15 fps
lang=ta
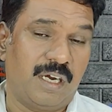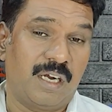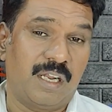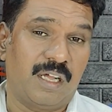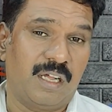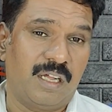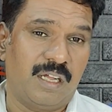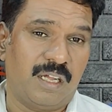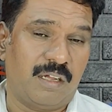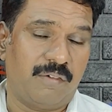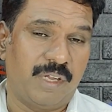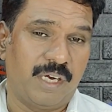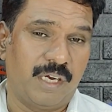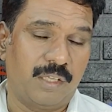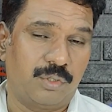ஆனால்
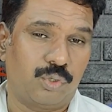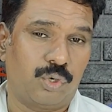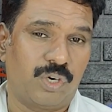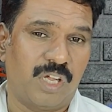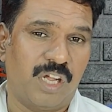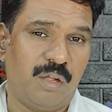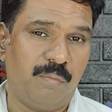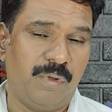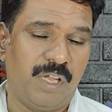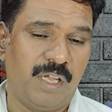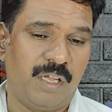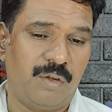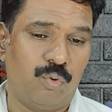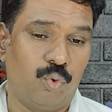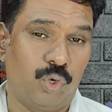அவைகளை
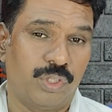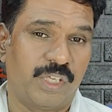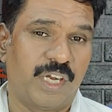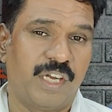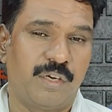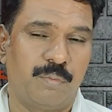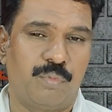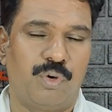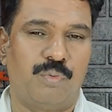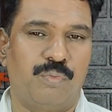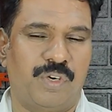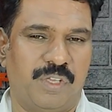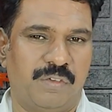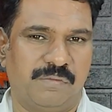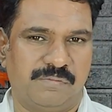தொடாமல் உதறிட்டு போக
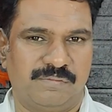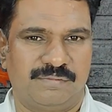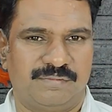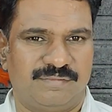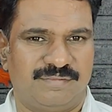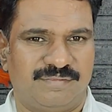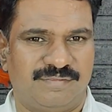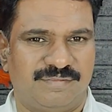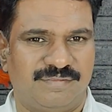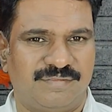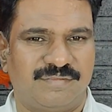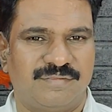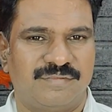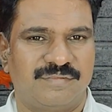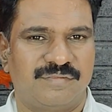முடியும்
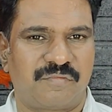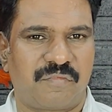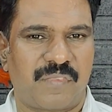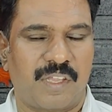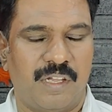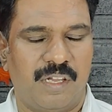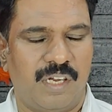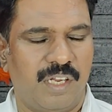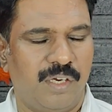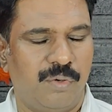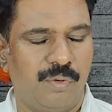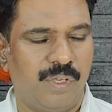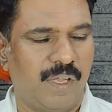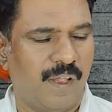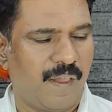
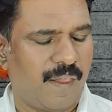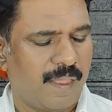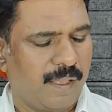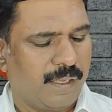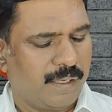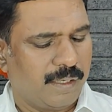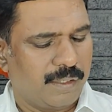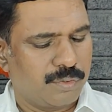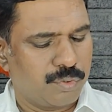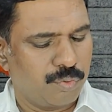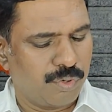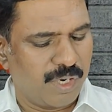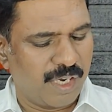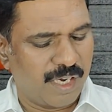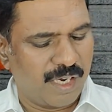அலையிலூயா
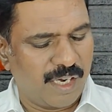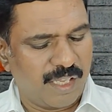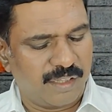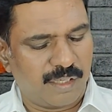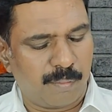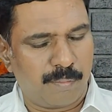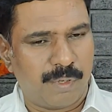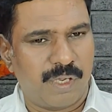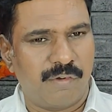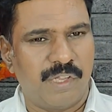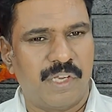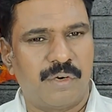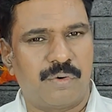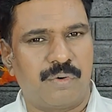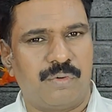சூழ்நிலைகள்லாம்
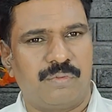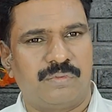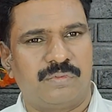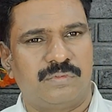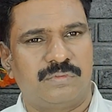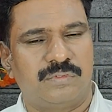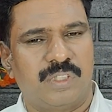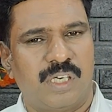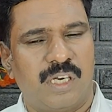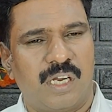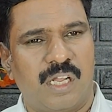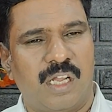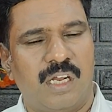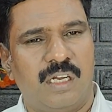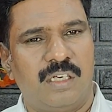தப்பாகவே இருக்கும்
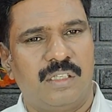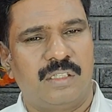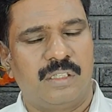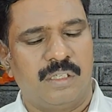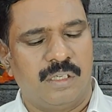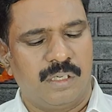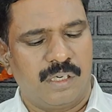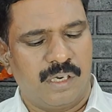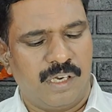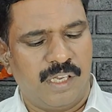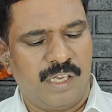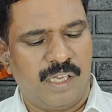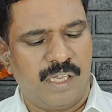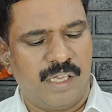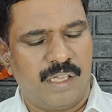ஆனால்
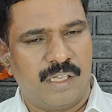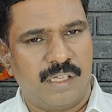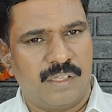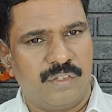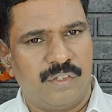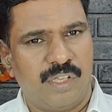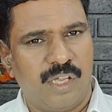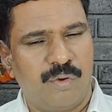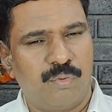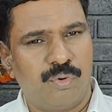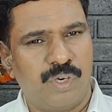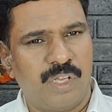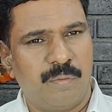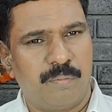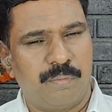நீங்கள்
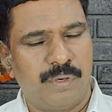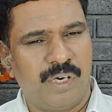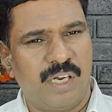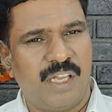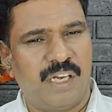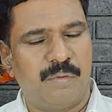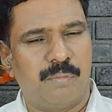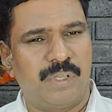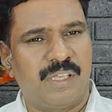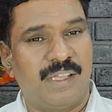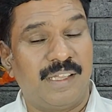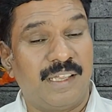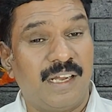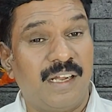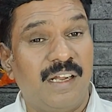தேவனுடைய பிள்ளை
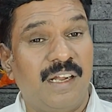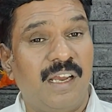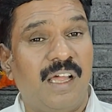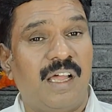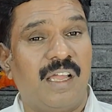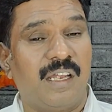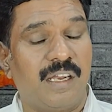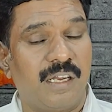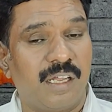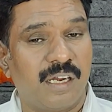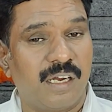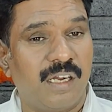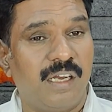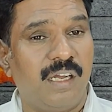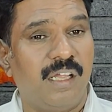என்பதை எல்லா
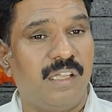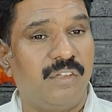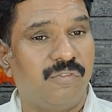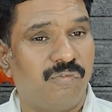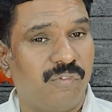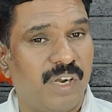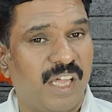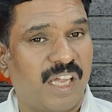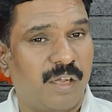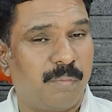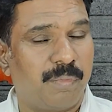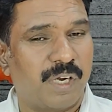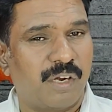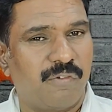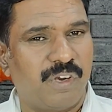இடங்களிலேயும் விளங்க
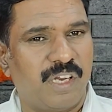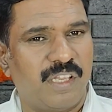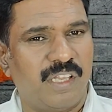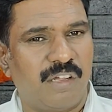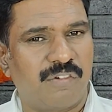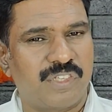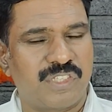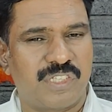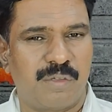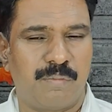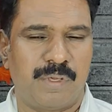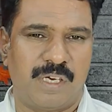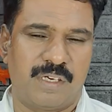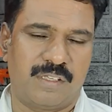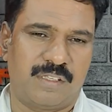பண்ண வேண்டியது
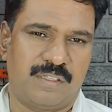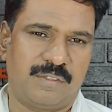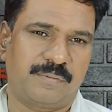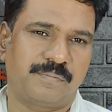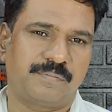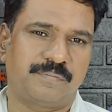அவசியமாக இருக்குது